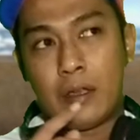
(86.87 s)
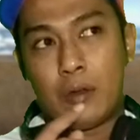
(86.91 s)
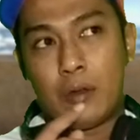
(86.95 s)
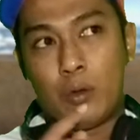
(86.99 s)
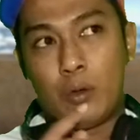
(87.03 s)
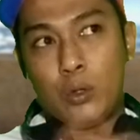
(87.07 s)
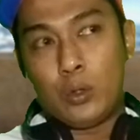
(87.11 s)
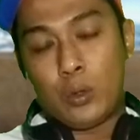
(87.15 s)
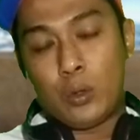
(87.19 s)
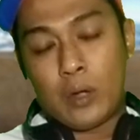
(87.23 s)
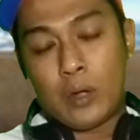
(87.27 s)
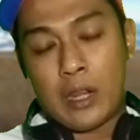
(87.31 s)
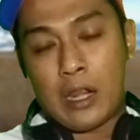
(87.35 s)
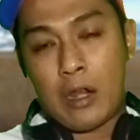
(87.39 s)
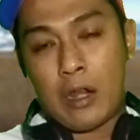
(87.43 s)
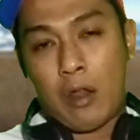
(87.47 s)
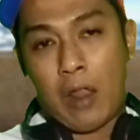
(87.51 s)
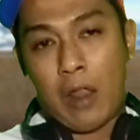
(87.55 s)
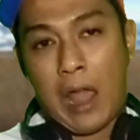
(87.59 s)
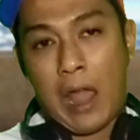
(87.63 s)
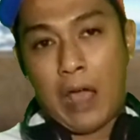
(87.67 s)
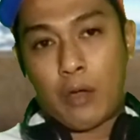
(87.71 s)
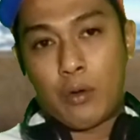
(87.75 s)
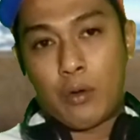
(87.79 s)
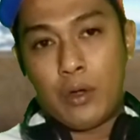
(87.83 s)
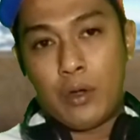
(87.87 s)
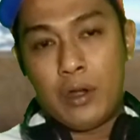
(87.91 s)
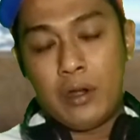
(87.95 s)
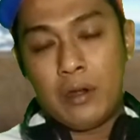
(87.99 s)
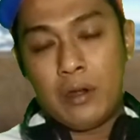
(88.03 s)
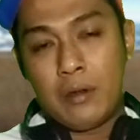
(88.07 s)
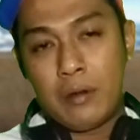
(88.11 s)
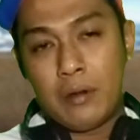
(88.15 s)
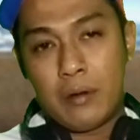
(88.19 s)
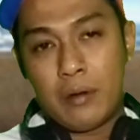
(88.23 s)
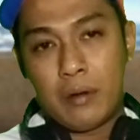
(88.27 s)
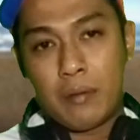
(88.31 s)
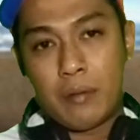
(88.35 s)
Untuk reroll akun
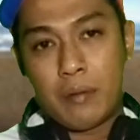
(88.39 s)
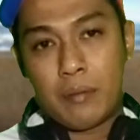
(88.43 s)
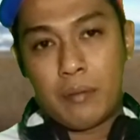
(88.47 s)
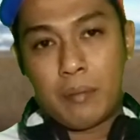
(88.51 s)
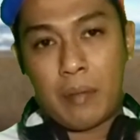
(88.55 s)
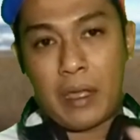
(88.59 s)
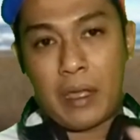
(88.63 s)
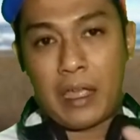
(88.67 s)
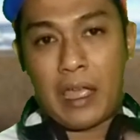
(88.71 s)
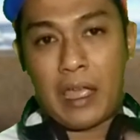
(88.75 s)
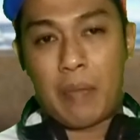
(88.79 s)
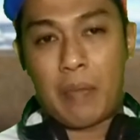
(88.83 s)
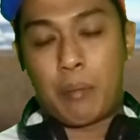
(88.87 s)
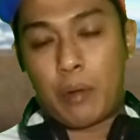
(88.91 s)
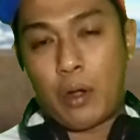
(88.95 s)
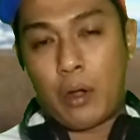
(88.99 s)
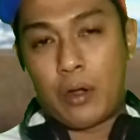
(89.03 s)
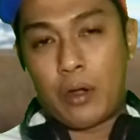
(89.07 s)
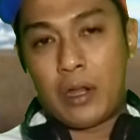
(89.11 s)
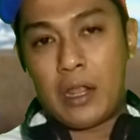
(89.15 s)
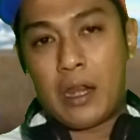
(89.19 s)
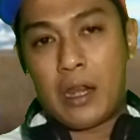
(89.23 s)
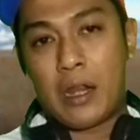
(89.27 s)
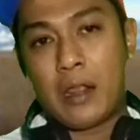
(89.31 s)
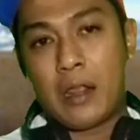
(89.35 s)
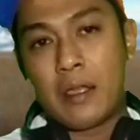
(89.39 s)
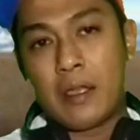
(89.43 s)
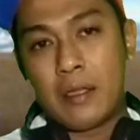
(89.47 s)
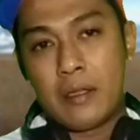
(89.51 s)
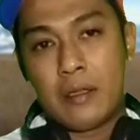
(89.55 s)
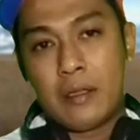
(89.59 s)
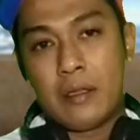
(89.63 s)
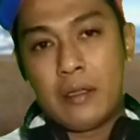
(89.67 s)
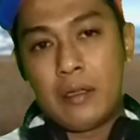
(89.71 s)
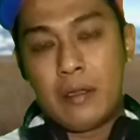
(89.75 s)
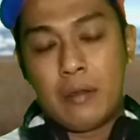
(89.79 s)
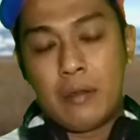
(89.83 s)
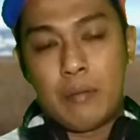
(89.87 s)
pakai app cloner
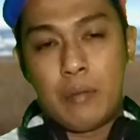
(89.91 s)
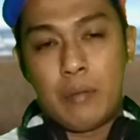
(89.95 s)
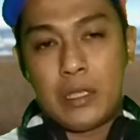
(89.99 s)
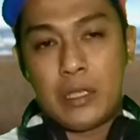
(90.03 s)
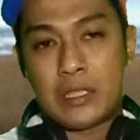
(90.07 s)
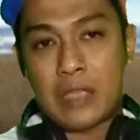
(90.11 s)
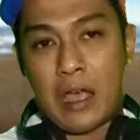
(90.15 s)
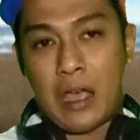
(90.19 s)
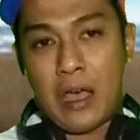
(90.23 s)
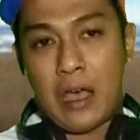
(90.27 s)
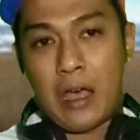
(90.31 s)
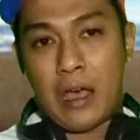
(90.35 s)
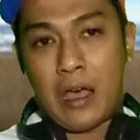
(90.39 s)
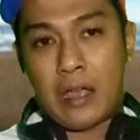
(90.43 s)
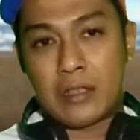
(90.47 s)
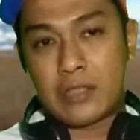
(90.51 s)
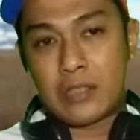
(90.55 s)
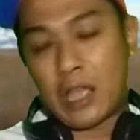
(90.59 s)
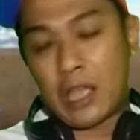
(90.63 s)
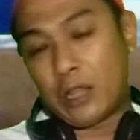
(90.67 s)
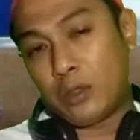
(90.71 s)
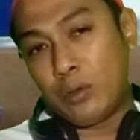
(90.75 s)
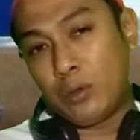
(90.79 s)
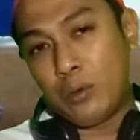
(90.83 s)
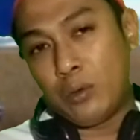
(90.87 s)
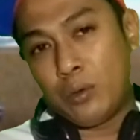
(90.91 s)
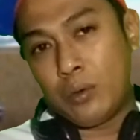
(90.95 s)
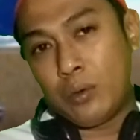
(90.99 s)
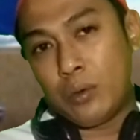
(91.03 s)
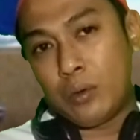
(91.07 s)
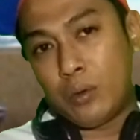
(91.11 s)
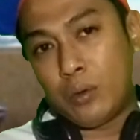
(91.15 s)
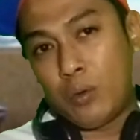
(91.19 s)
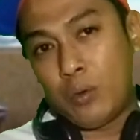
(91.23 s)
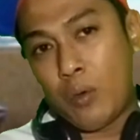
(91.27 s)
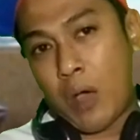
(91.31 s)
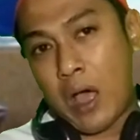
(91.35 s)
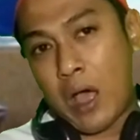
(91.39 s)
bisa
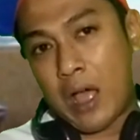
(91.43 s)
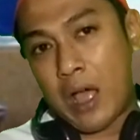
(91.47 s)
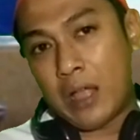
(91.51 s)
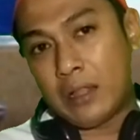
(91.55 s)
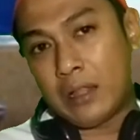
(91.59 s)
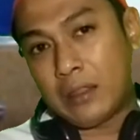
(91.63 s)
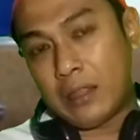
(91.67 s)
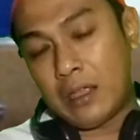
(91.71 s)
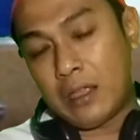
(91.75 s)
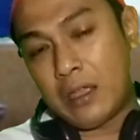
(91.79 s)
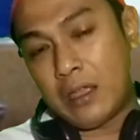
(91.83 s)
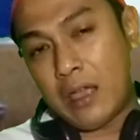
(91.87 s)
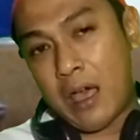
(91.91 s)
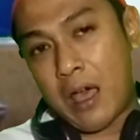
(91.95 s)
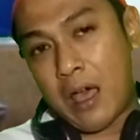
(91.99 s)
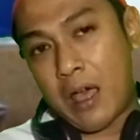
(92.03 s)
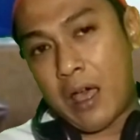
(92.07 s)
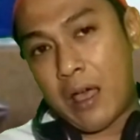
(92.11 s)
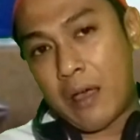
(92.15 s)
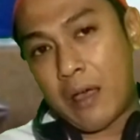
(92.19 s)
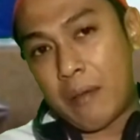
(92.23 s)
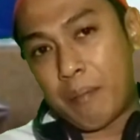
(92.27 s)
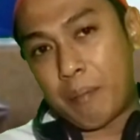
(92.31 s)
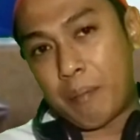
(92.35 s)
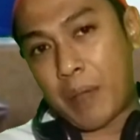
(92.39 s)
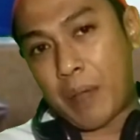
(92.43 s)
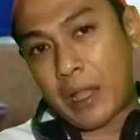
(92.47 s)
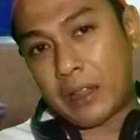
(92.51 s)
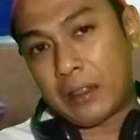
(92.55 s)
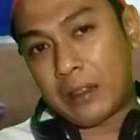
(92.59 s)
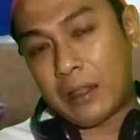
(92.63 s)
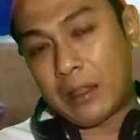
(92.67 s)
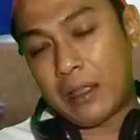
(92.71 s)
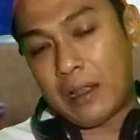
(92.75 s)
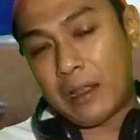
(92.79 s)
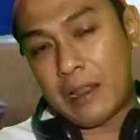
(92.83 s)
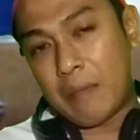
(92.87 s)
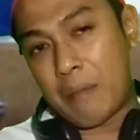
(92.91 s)
1 2 3 4
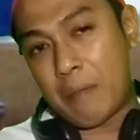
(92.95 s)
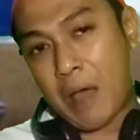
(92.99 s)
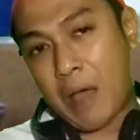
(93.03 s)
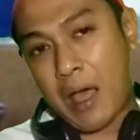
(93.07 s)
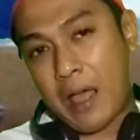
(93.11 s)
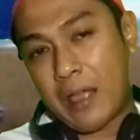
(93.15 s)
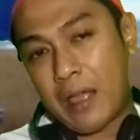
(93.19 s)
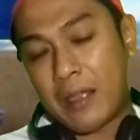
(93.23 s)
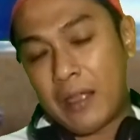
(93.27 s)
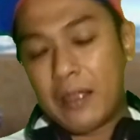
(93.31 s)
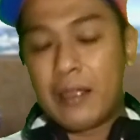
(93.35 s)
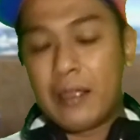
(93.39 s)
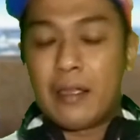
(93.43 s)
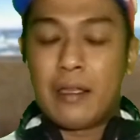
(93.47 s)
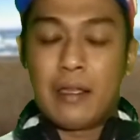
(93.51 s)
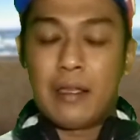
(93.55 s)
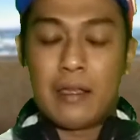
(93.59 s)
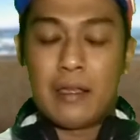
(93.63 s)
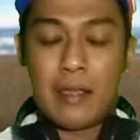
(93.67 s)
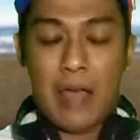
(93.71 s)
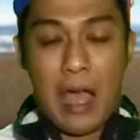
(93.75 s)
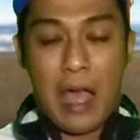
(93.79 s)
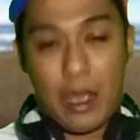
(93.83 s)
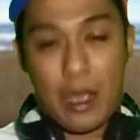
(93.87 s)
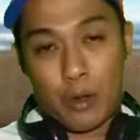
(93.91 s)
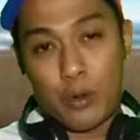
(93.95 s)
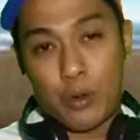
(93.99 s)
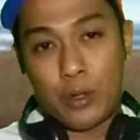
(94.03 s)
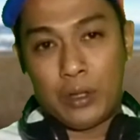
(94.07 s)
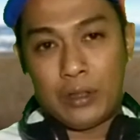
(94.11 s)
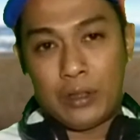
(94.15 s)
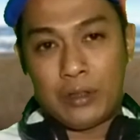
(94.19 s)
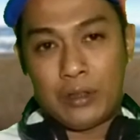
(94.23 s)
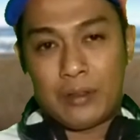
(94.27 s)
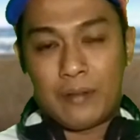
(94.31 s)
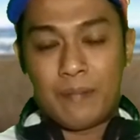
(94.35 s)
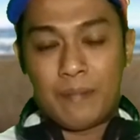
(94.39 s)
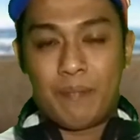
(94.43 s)
5
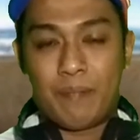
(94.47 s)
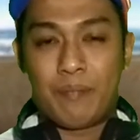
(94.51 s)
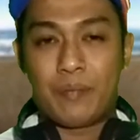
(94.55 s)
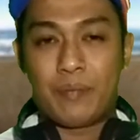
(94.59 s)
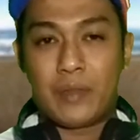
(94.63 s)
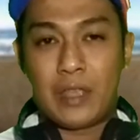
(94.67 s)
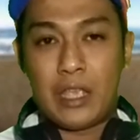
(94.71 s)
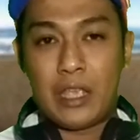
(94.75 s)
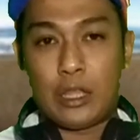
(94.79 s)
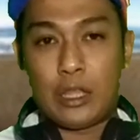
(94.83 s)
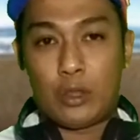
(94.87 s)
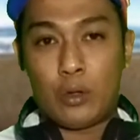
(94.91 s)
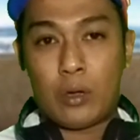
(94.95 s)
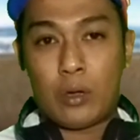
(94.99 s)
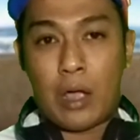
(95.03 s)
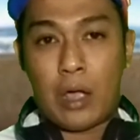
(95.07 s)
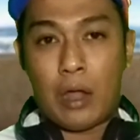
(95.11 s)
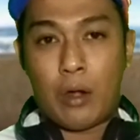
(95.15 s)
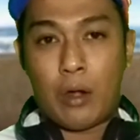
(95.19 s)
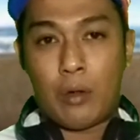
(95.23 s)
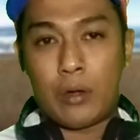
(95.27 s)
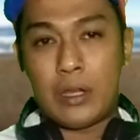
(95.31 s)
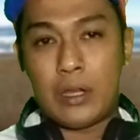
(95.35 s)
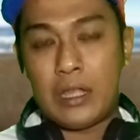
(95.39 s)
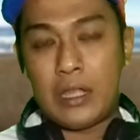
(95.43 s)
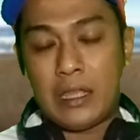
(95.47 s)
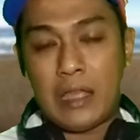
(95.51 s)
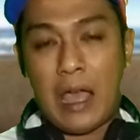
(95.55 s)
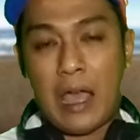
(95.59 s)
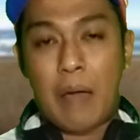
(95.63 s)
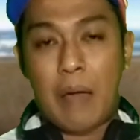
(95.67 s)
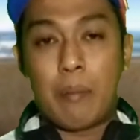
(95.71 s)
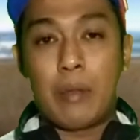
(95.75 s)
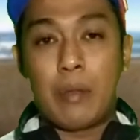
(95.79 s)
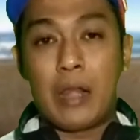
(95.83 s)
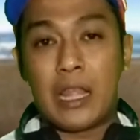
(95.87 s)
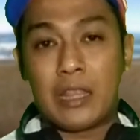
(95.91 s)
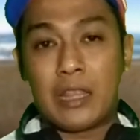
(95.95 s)
akun. Itu kalau di
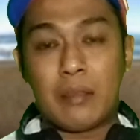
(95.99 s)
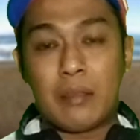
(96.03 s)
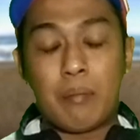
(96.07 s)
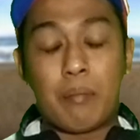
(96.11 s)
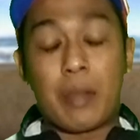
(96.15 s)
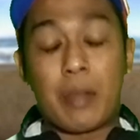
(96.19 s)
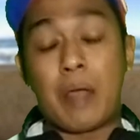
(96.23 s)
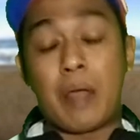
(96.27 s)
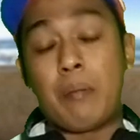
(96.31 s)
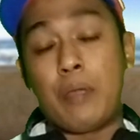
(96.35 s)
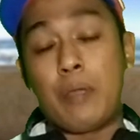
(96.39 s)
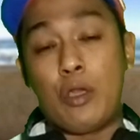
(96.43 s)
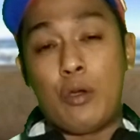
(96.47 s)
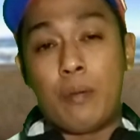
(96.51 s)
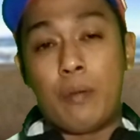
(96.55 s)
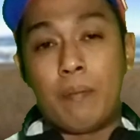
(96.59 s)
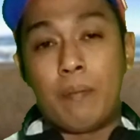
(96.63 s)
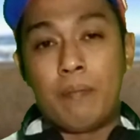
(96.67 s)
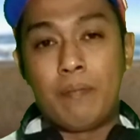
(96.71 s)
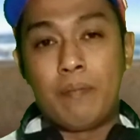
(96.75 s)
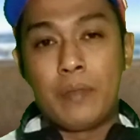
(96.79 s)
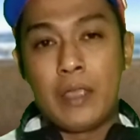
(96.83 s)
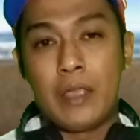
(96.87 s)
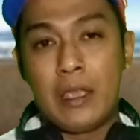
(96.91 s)
upgrade premium.